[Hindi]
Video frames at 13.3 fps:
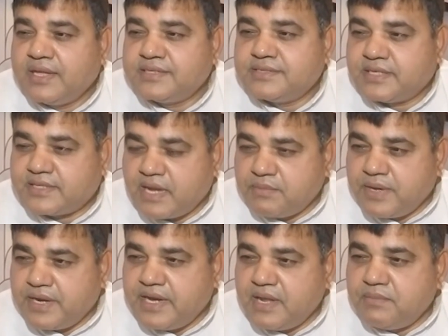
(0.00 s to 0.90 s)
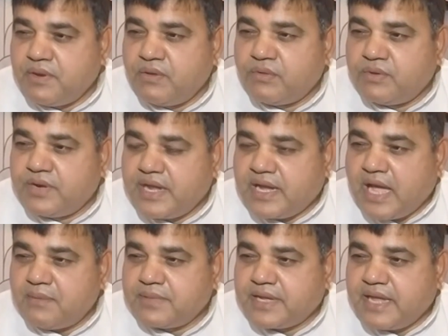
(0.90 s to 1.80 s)
सत्रह महीने में लोगों ने
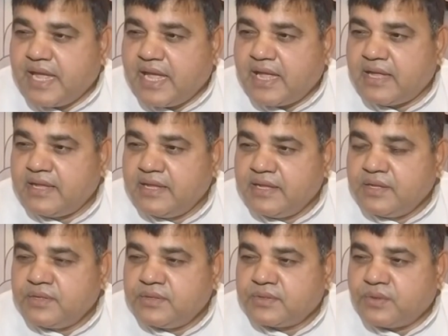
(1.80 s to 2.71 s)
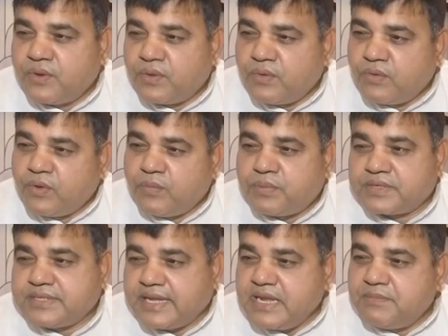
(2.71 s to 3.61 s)
काम किया तो लोगों को
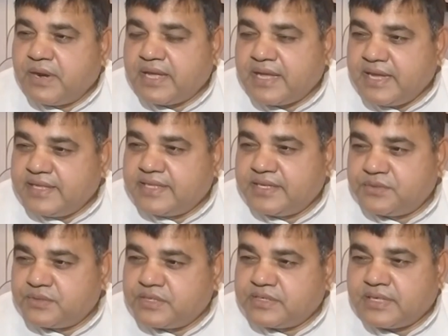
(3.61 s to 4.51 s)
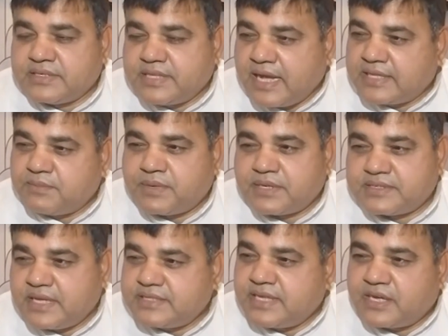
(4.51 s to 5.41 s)
परेशानी बढ़ गई थी चूँकि संस्थागत
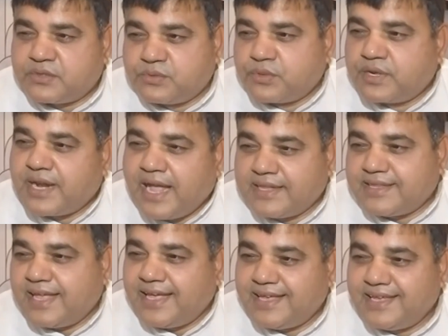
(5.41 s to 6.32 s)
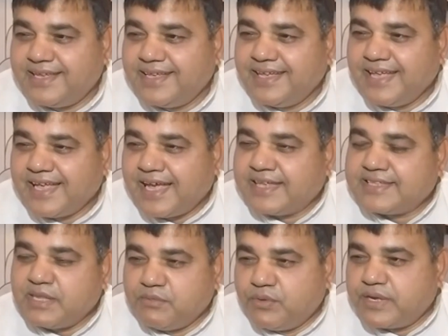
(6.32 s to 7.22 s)
भ्रष्टाचार टूट रहा था
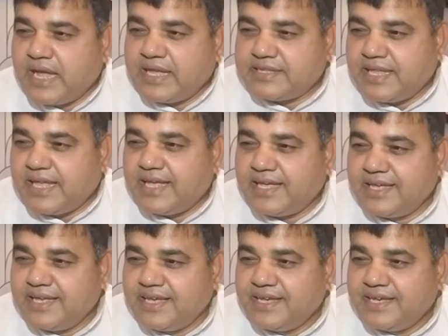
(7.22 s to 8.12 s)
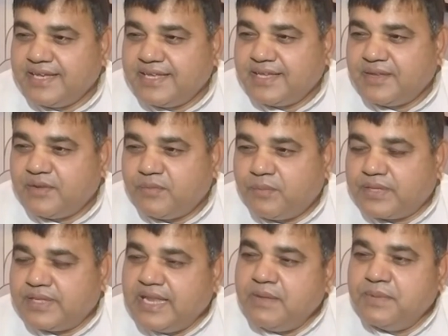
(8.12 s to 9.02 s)
ख़त्म हो रहा था
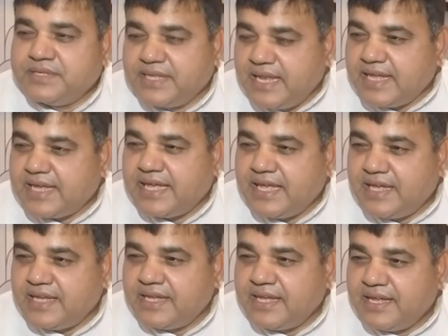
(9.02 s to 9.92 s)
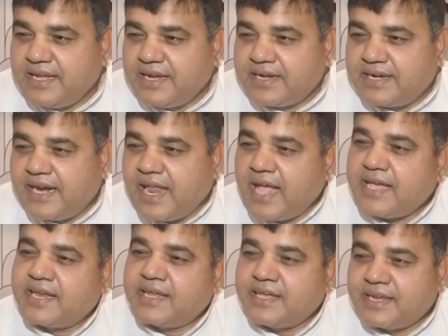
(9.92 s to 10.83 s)
बदले में चले गए टेढ़ा
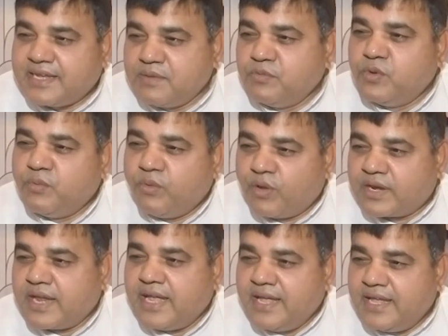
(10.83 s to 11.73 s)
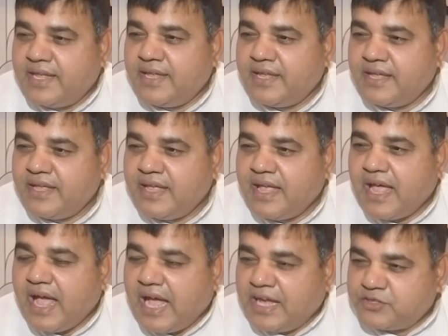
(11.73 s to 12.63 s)
कर कर के मुँह बोल रहे हैं
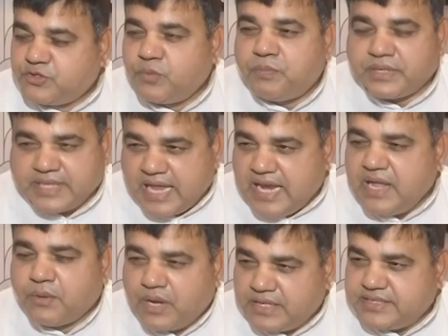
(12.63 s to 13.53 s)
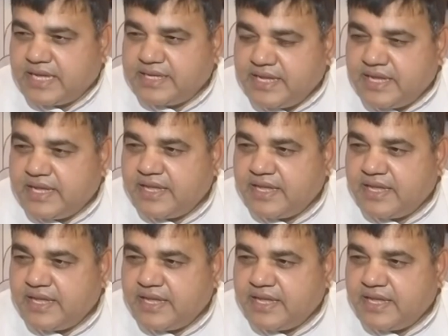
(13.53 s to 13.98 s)
आज तो पता ना होना चाहिए